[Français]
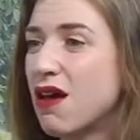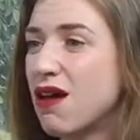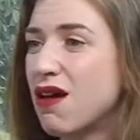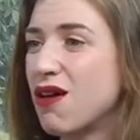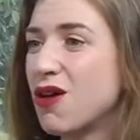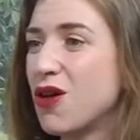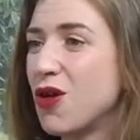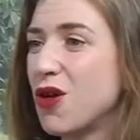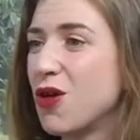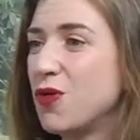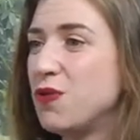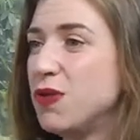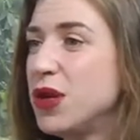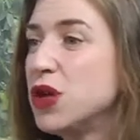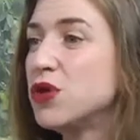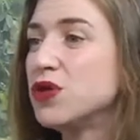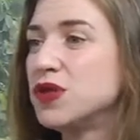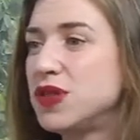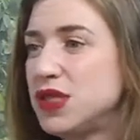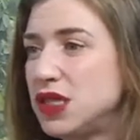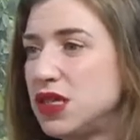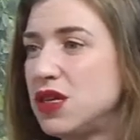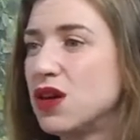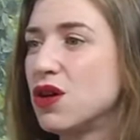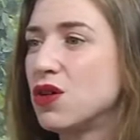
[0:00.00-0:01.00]
euh, mais
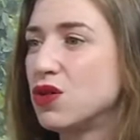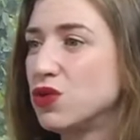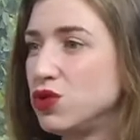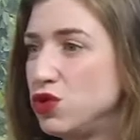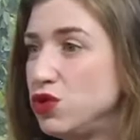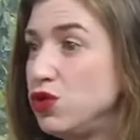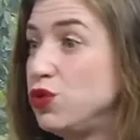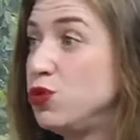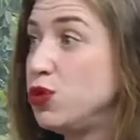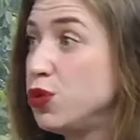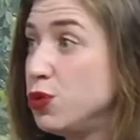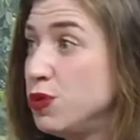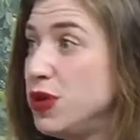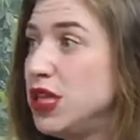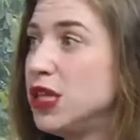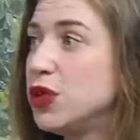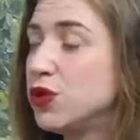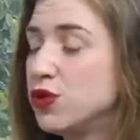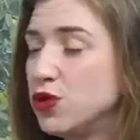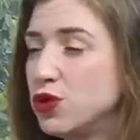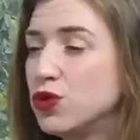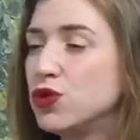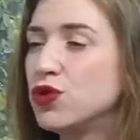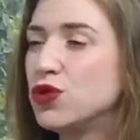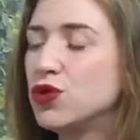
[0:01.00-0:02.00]
aussi du public
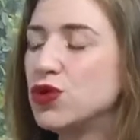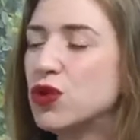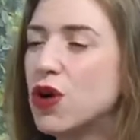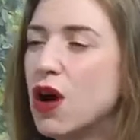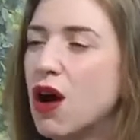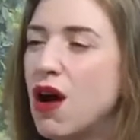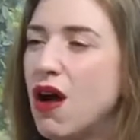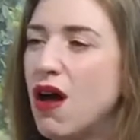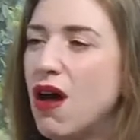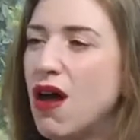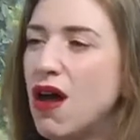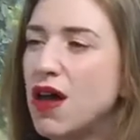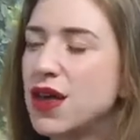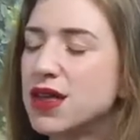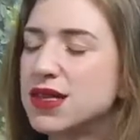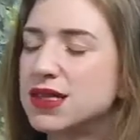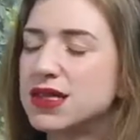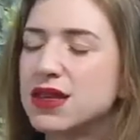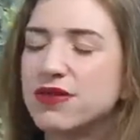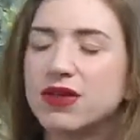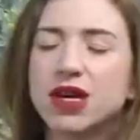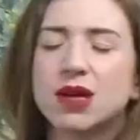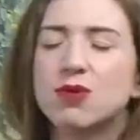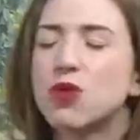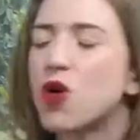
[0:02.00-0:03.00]
tout court.
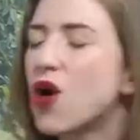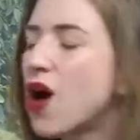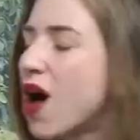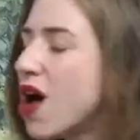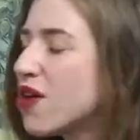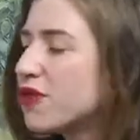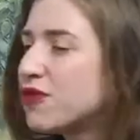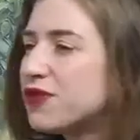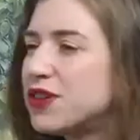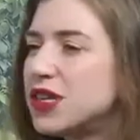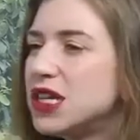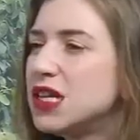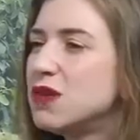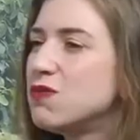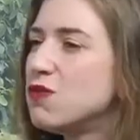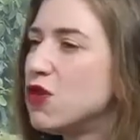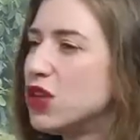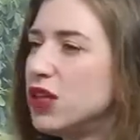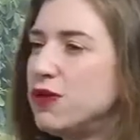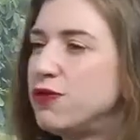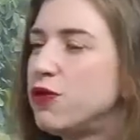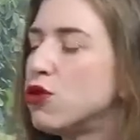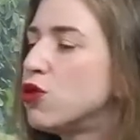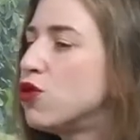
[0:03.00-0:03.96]
C'est vraiment un film, il faut